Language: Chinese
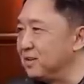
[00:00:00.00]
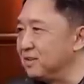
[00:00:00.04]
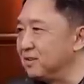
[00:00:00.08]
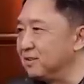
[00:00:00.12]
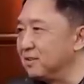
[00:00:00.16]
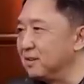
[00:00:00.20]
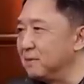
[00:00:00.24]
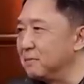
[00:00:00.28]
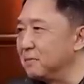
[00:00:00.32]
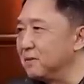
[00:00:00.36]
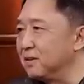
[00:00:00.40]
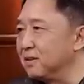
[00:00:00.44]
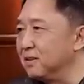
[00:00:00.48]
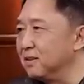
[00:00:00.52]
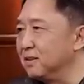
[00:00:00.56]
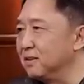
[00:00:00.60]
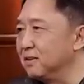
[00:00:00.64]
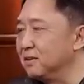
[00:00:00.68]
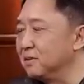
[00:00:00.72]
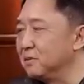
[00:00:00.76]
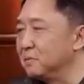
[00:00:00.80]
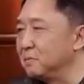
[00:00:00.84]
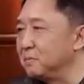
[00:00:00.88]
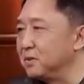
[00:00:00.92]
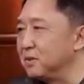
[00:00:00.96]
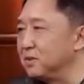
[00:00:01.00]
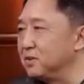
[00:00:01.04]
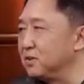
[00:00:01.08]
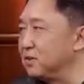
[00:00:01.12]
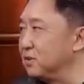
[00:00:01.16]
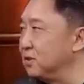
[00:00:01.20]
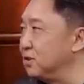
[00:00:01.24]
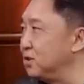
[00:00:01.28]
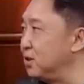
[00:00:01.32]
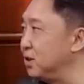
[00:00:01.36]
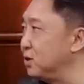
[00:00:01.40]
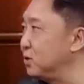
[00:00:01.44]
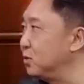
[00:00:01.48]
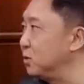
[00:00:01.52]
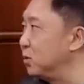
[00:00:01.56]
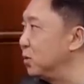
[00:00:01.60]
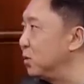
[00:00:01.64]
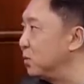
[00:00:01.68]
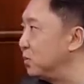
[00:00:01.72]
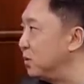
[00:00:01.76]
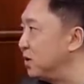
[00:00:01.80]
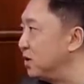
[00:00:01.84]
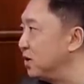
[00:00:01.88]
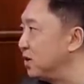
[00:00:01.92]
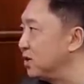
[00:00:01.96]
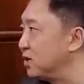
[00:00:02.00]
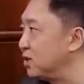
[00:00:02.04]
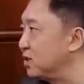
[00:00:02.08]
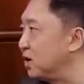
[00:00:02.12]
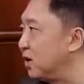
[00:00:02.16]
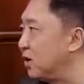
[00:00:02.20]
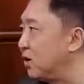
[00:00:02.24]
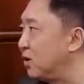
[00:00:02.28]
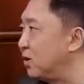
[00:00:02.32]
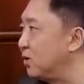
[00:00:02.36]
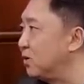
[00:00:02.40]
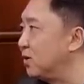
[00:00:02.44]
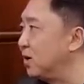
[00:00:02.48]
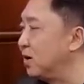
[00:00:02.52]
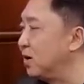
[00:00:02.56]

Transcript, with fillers: 键是咱们可能平时接触的比较少，